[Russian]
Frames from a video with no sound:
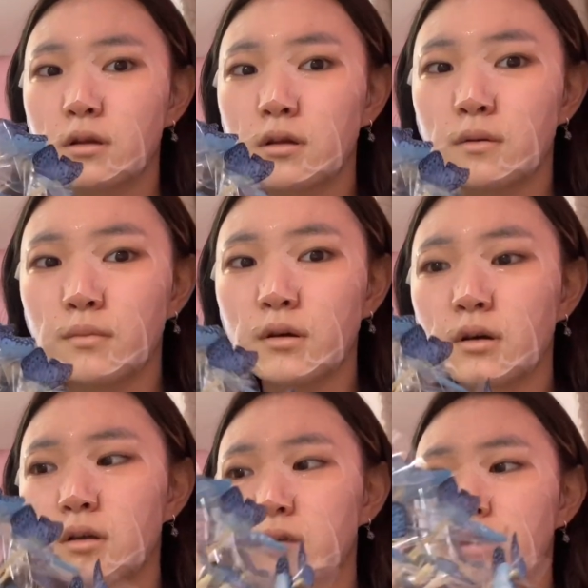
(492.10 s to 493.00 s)

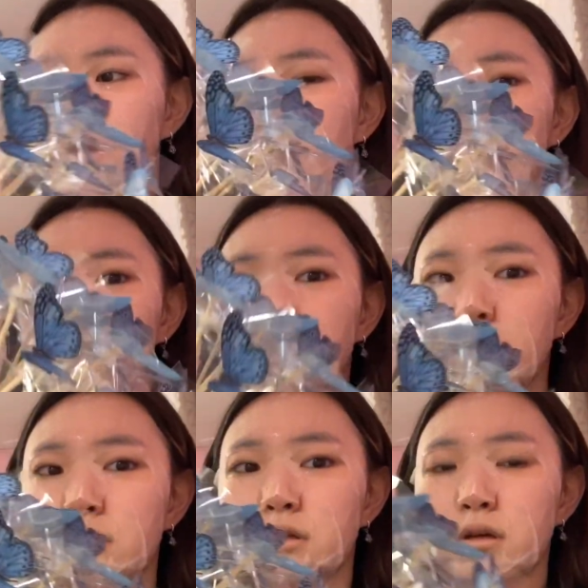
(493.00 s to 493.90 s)
Ребята,
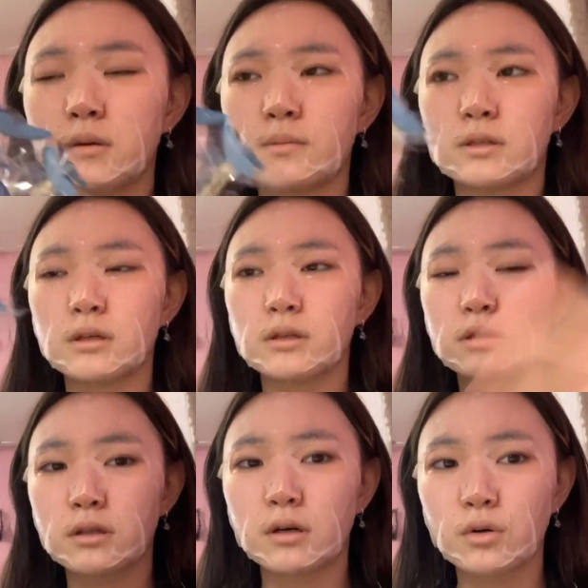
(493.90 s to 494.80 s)
продолжаем делать.
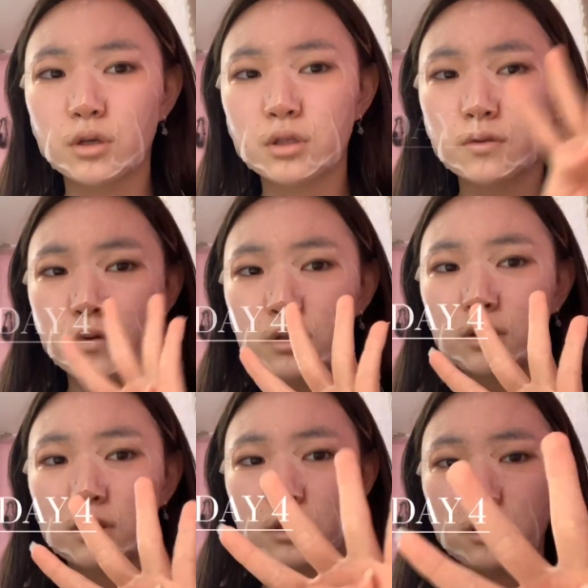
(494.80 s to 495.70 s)
Это какой?
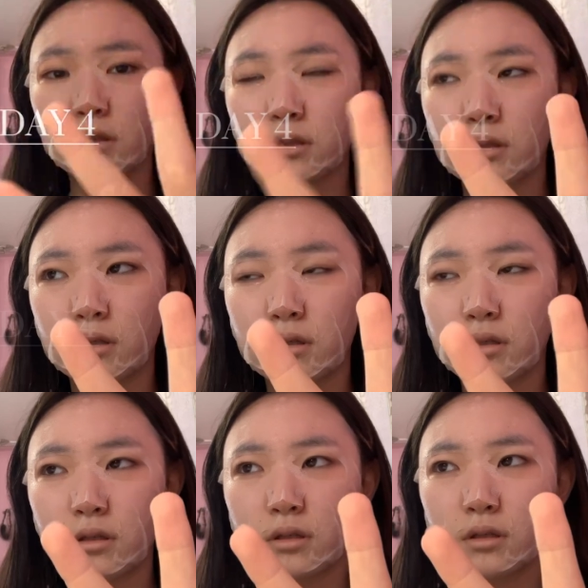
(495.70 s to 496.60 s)
Четвертый день.
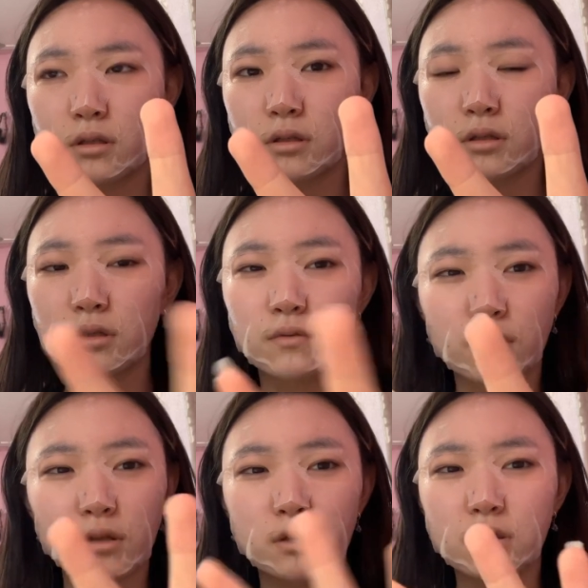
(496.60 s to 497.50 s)

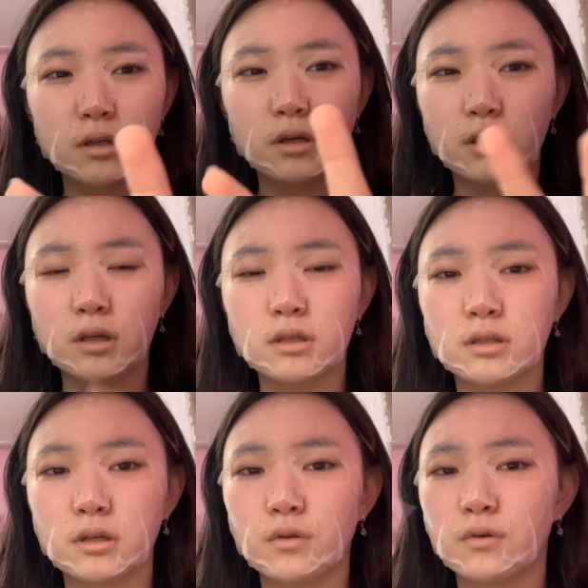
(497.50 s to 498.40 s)
Четвертый день, как я
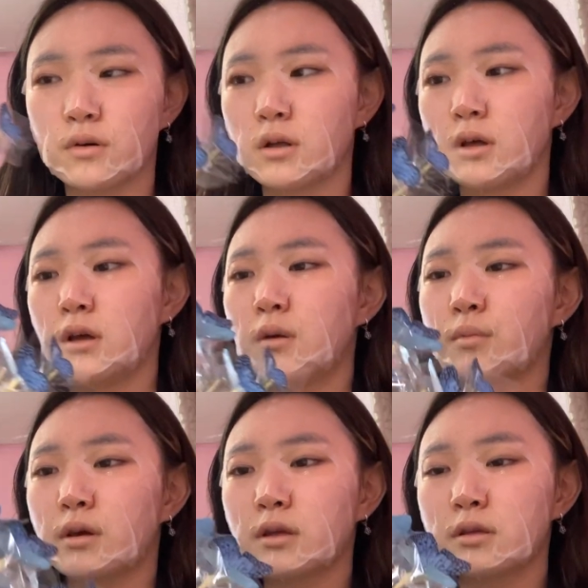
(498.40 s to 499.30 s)
делаю
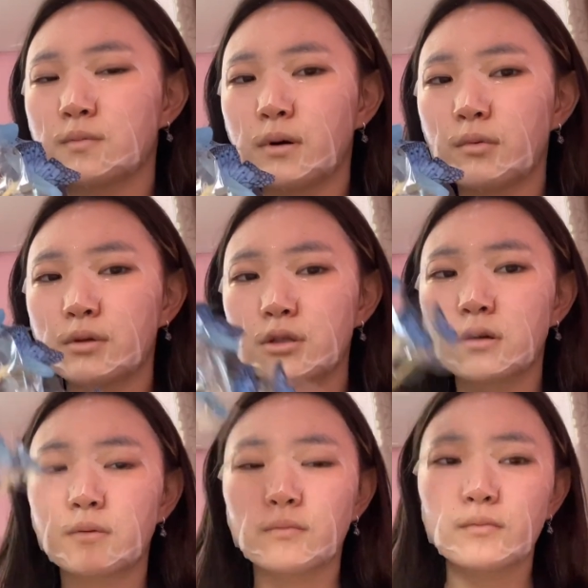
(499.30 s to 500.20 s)
букет из
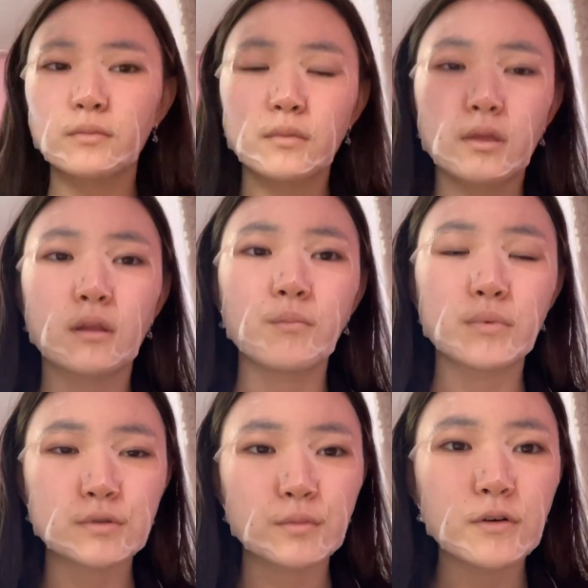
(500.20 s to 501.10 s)
бабочек.
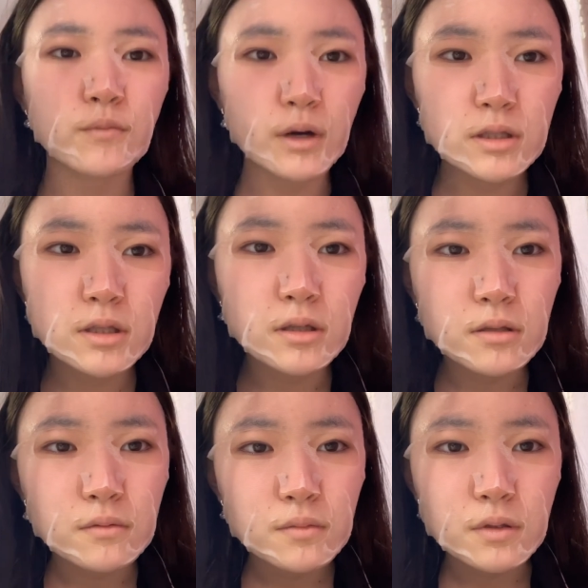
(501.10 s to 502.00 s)
Почему я в
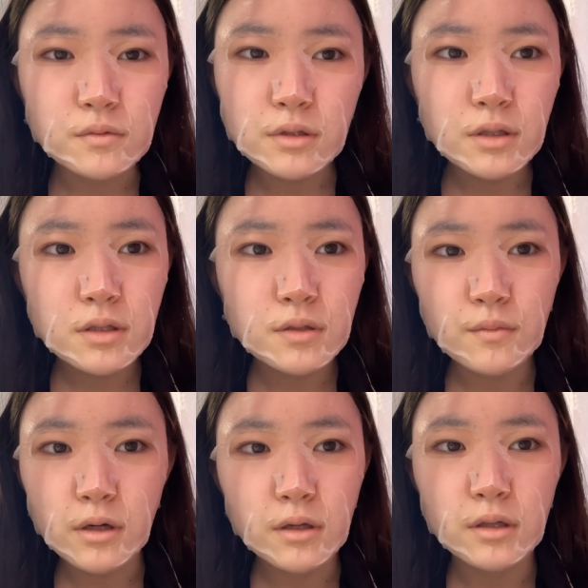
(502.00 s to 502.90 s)
маске? Потому что я
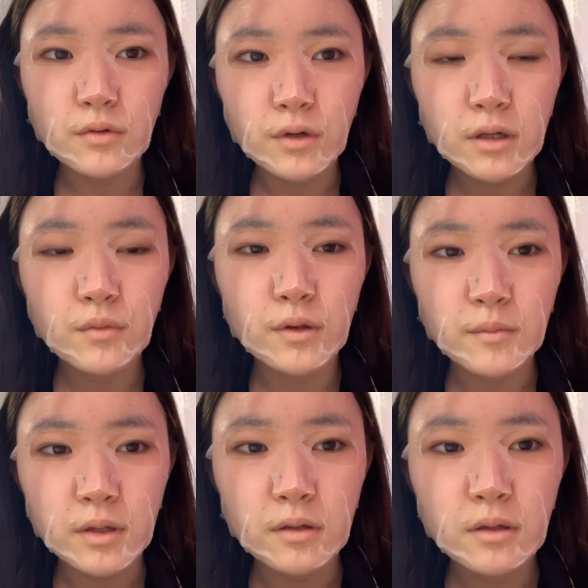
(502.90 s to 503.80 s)
снимаю Get Ready With
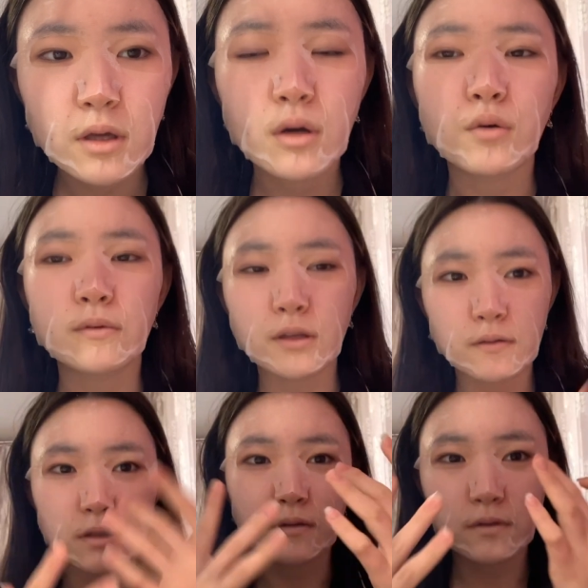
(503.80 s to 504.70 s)
Me. У меня
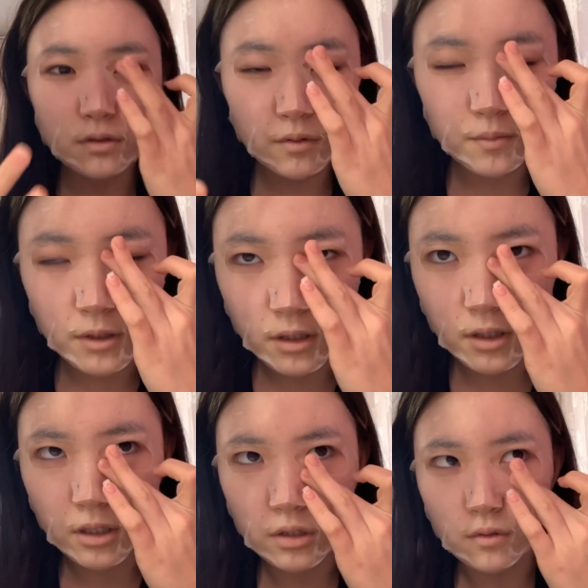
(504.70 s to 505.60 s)
все видео
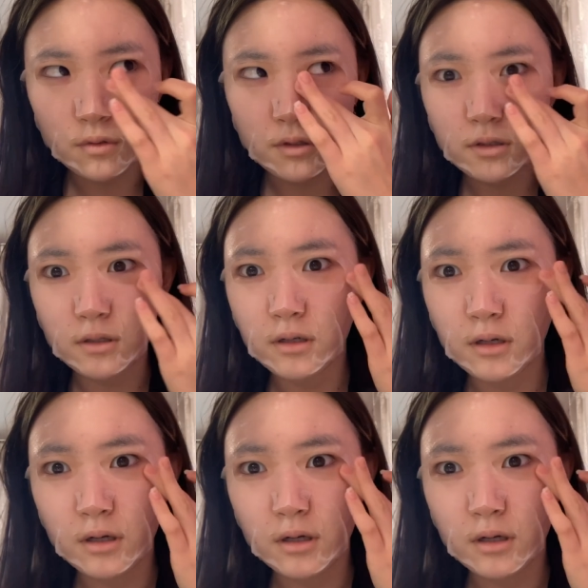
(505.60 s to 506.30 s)
перекрещиваются.